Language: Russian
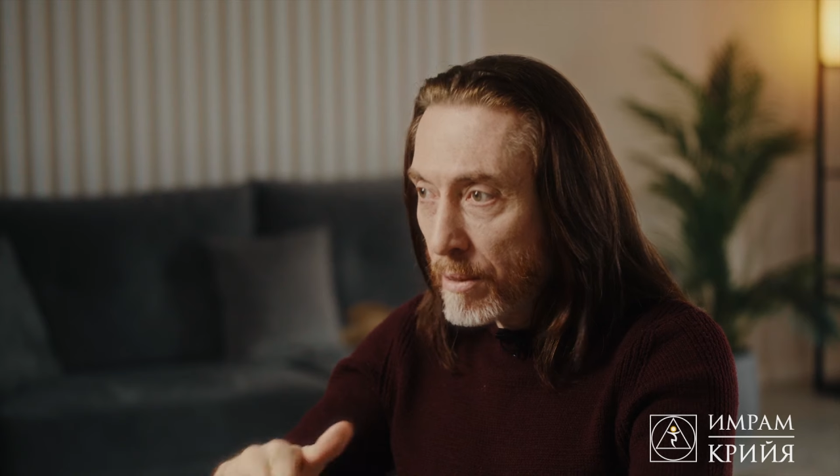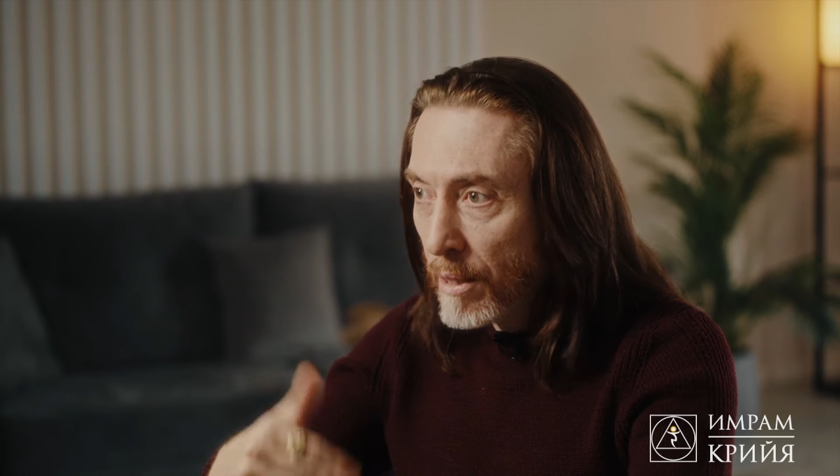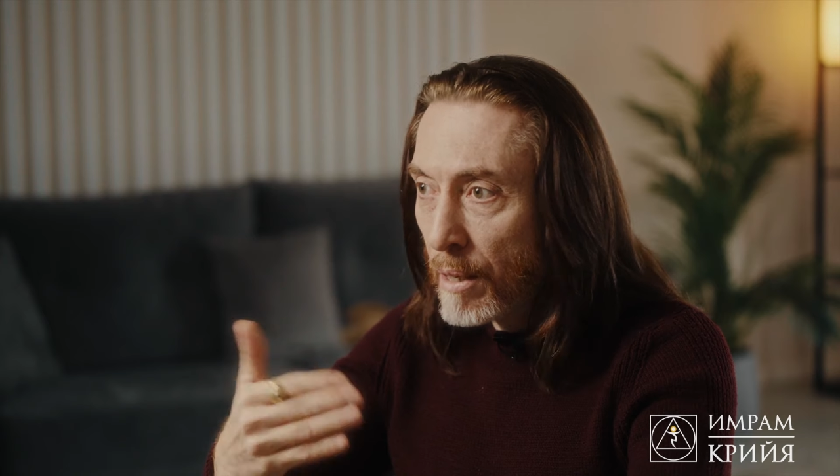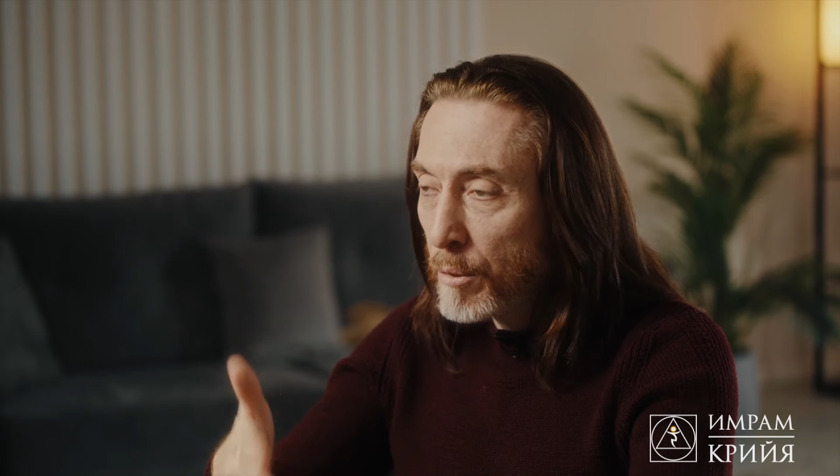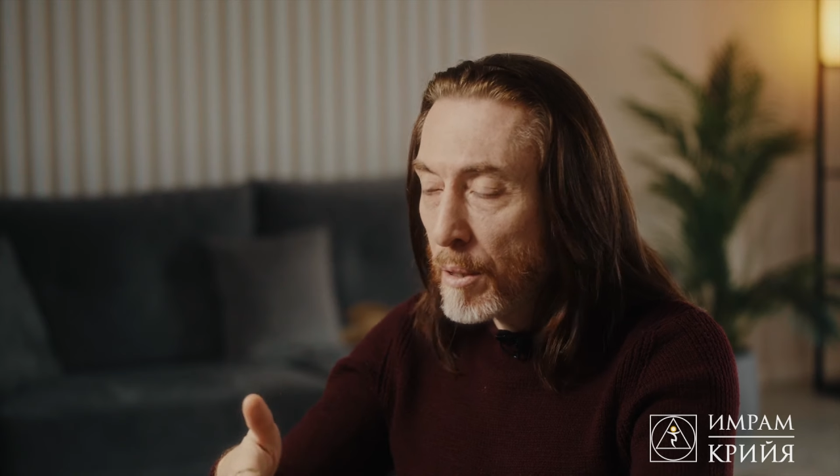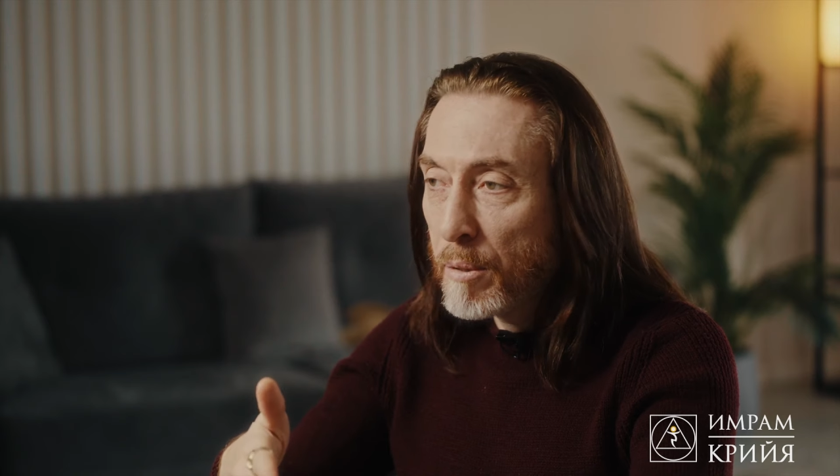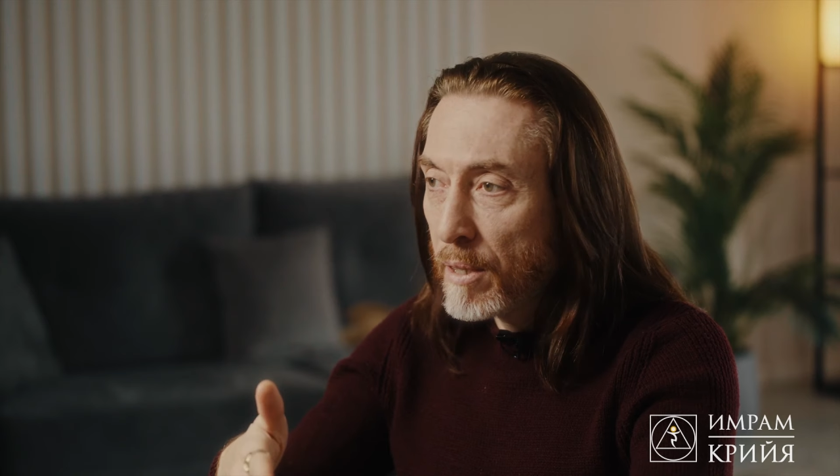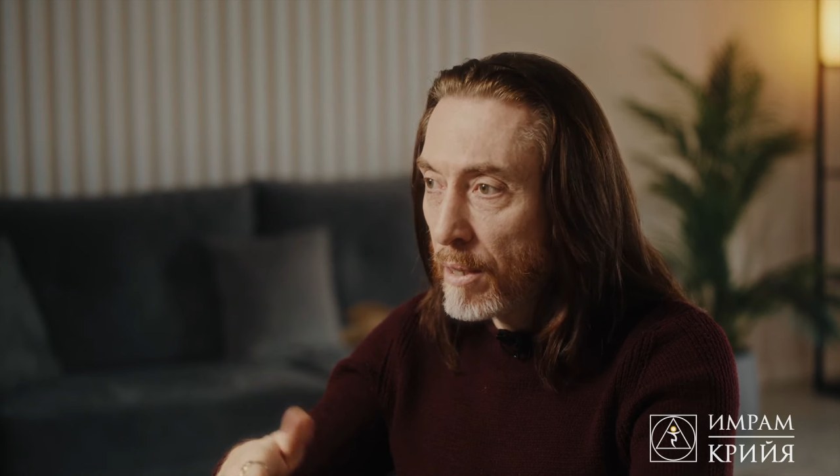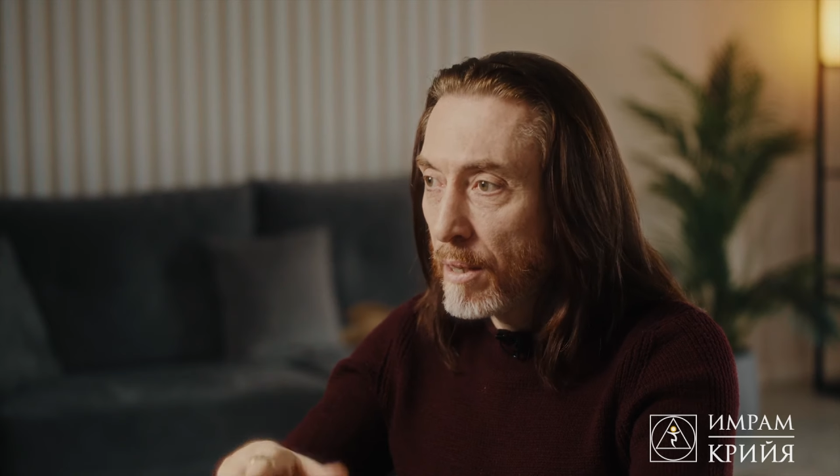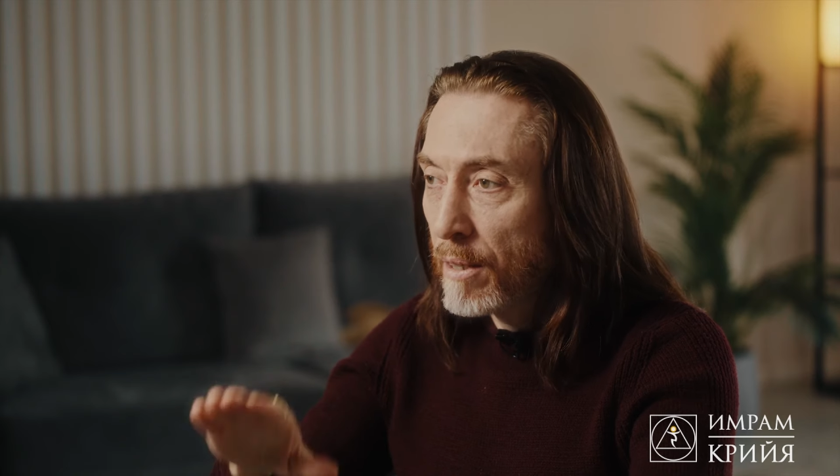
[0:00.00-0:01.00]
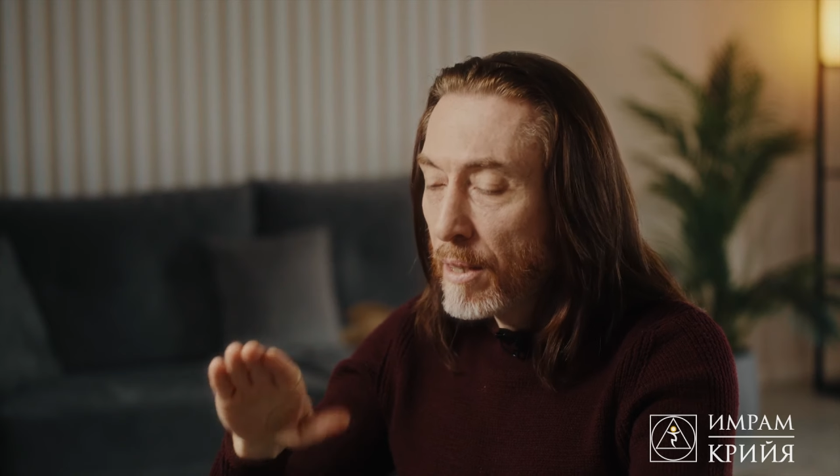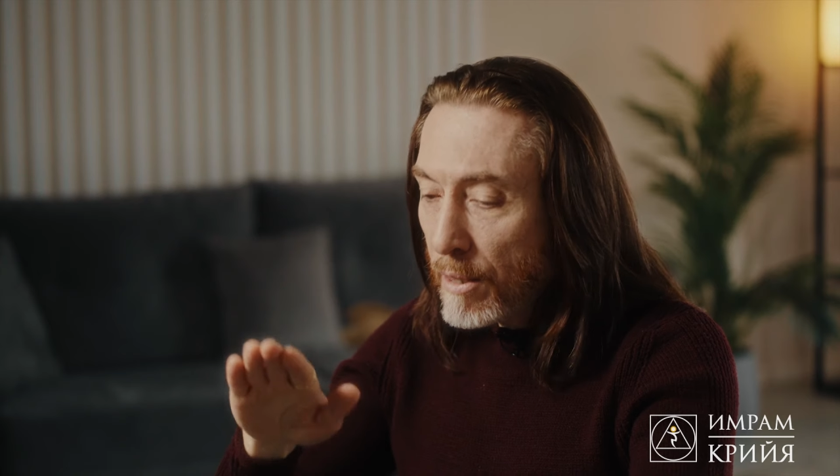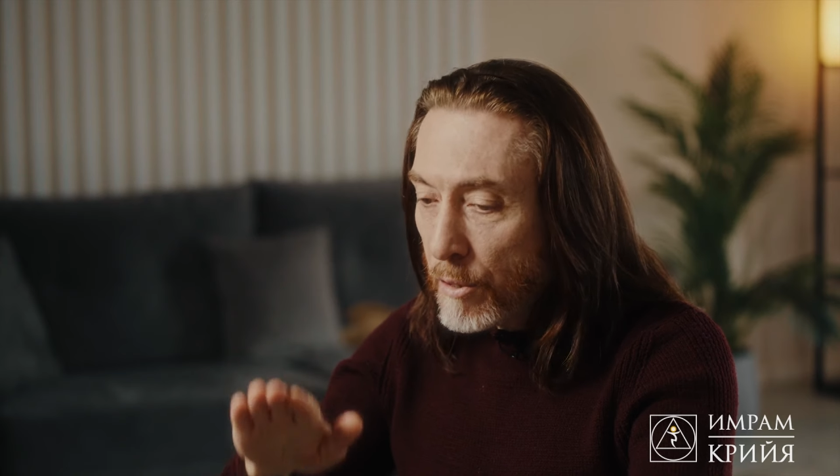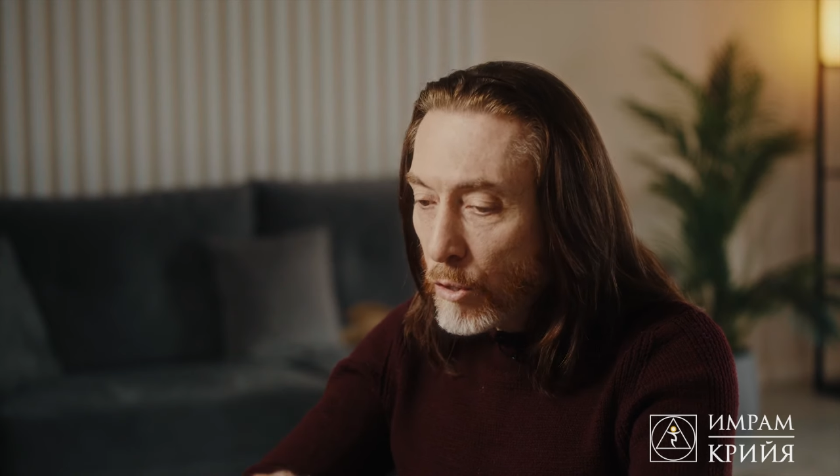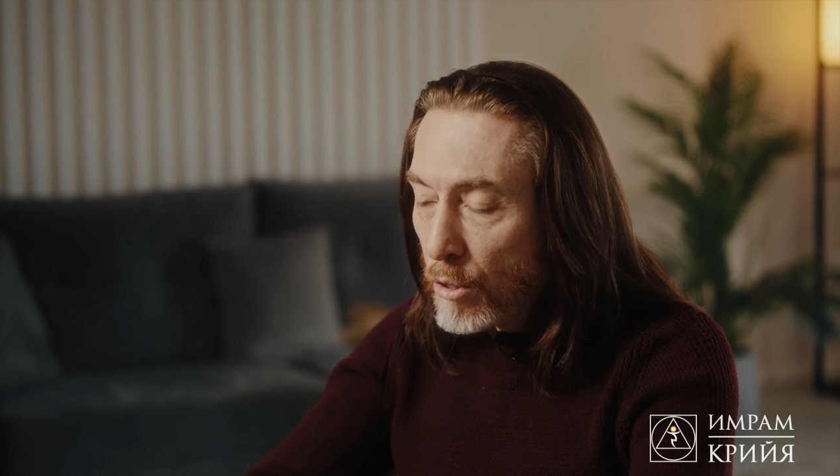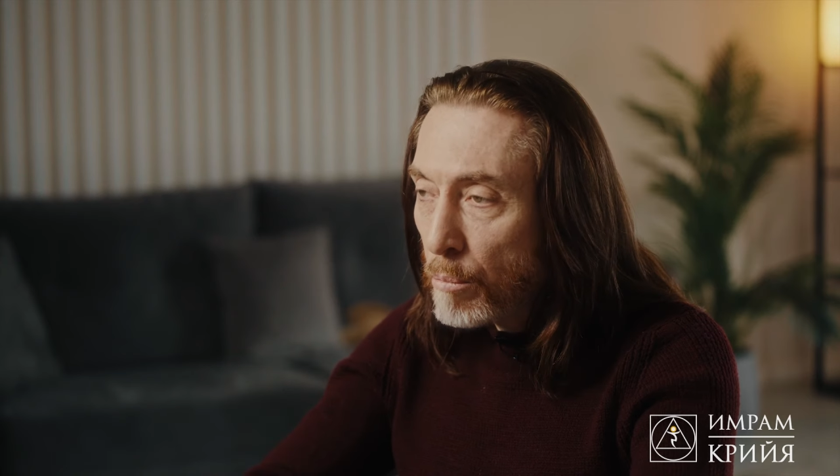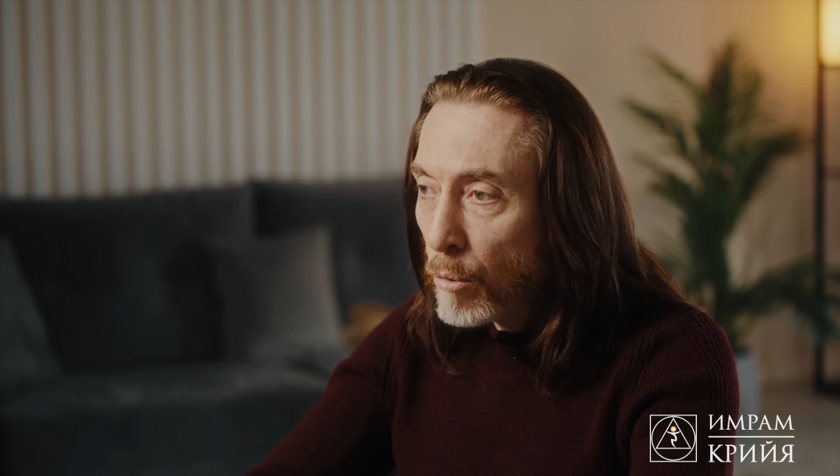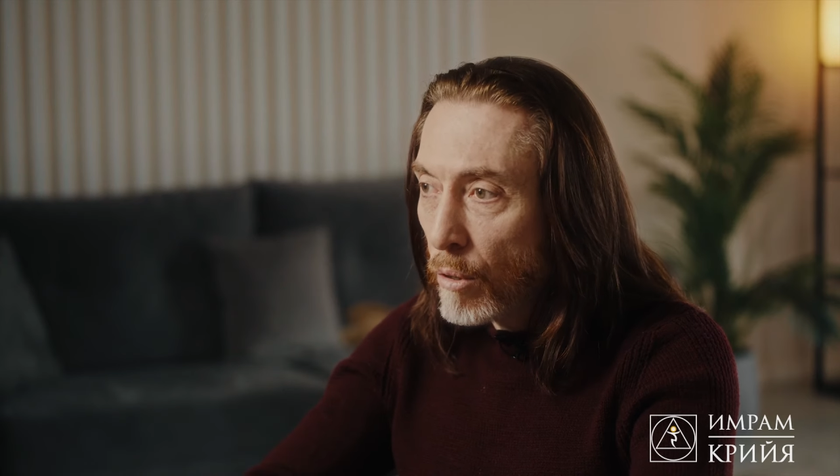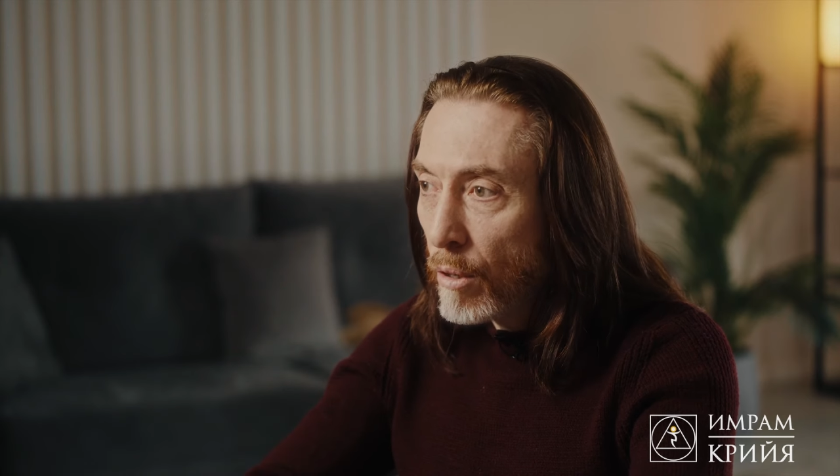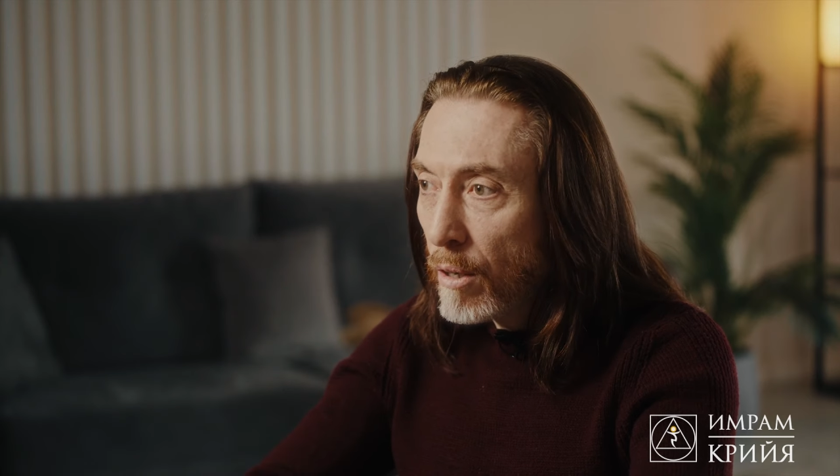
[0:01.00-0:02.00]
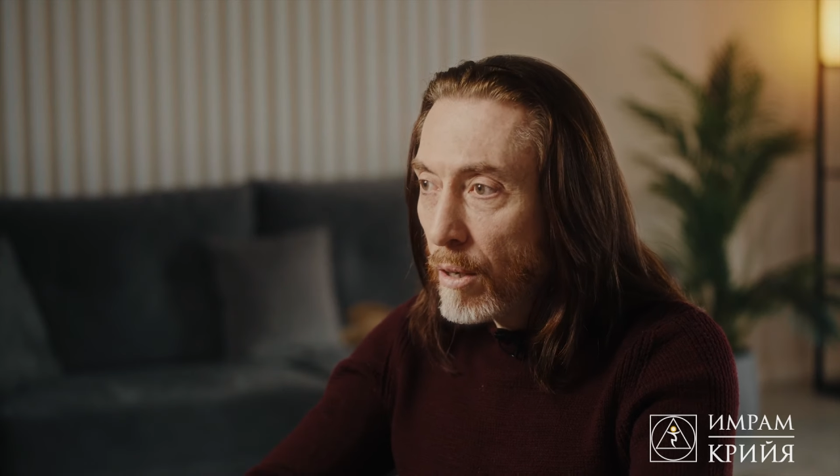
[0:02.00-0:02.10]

накормить обязательно, снизить боль,